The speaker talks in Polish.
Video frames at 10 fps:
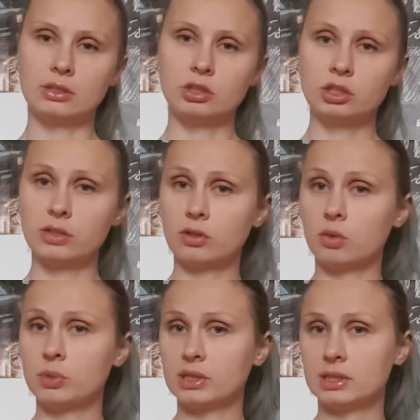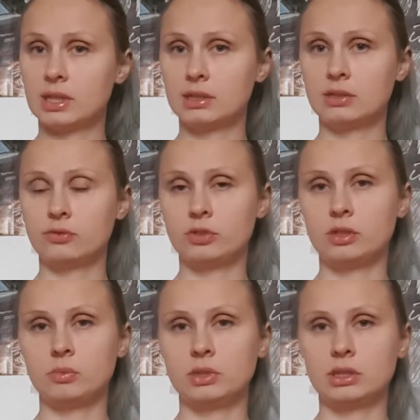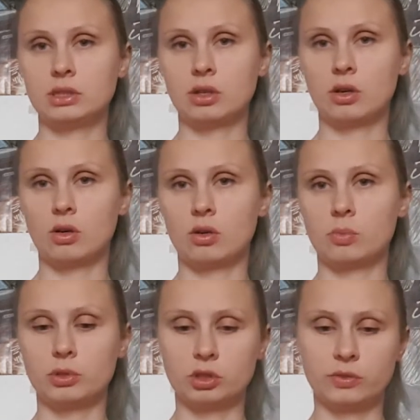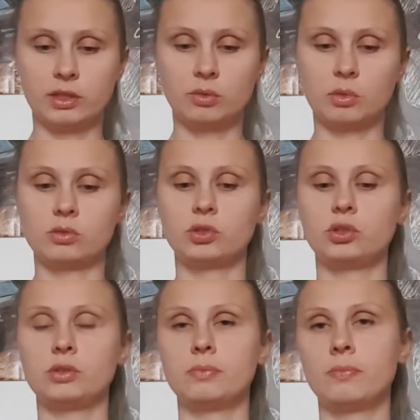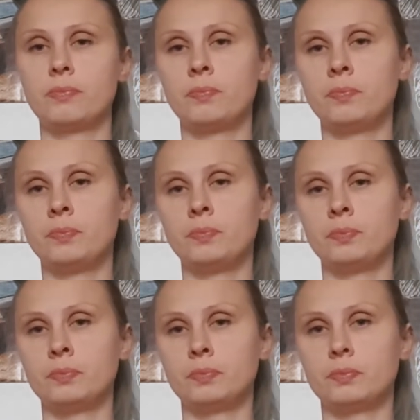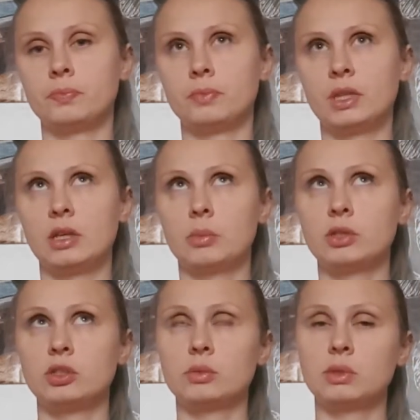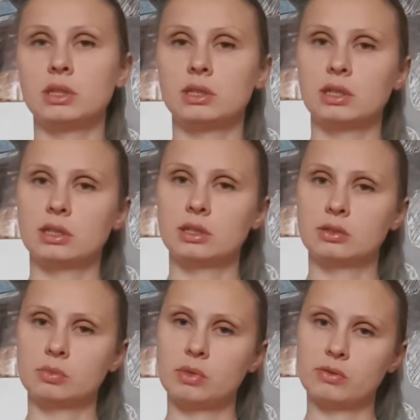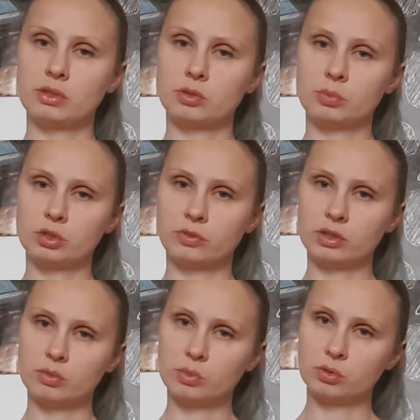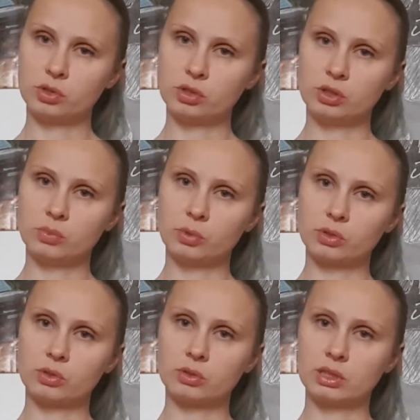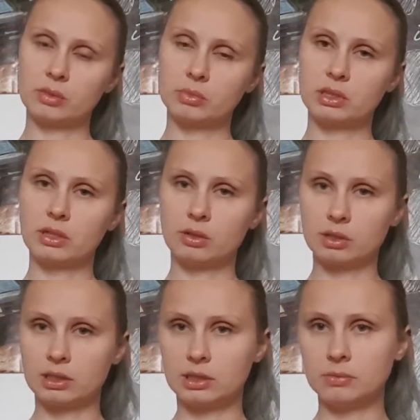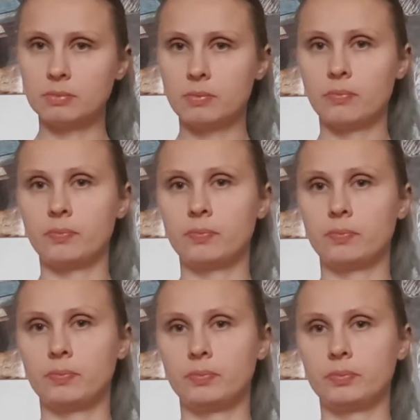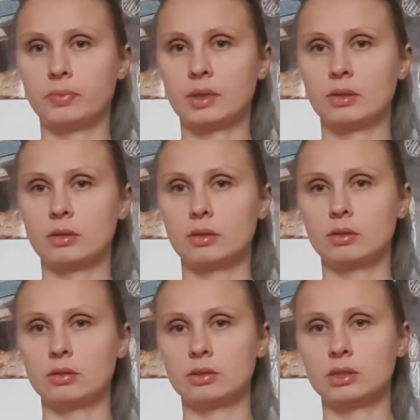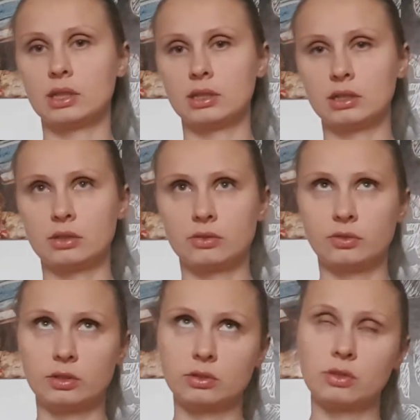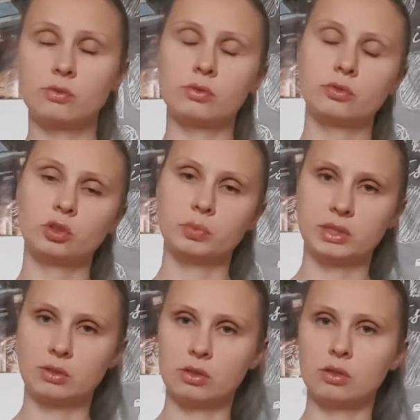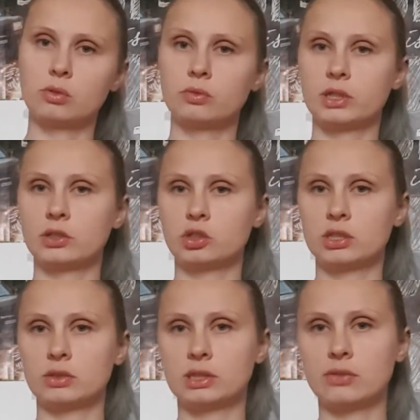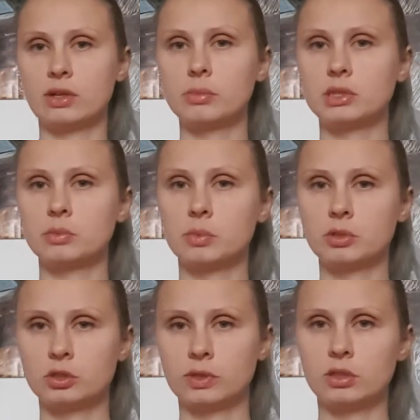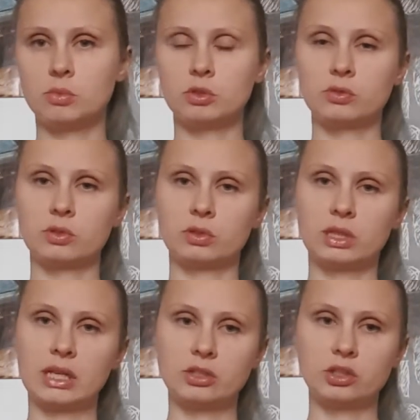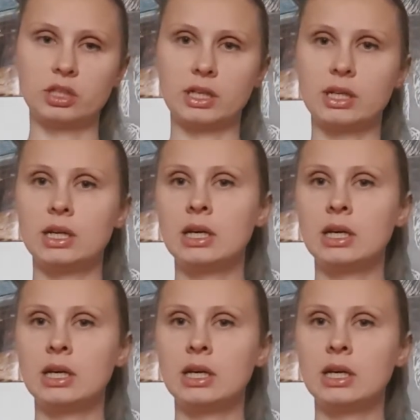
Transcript: Dzisiaj obiecany filmik o podświadomości. Nie będziemy jednak rozmawiać o podświadomości pod kątem teorii mm, znanych filozofów czy psychologów, także zostawiamy sobie podświadomość w kontekście